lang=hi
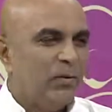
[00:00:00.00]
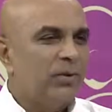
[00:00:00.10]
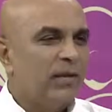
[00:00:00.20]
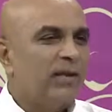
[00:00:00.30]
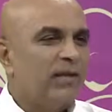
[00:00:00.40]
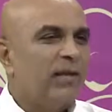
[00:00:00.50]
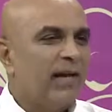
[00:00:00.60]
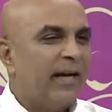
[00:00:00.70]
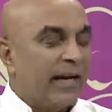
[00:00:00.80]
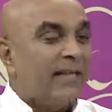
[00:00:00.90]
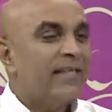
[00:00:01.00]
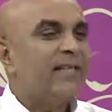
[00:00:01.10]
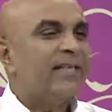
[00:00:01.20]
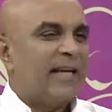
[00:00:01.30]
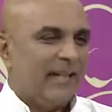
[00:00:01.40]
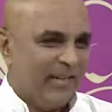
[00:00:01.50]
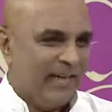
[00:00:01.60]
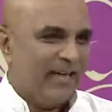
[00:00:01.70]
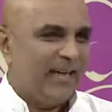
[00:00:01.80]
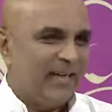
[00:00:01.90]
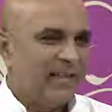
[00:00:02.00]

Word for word: कुदरत के अगेंस्ट जाते हैं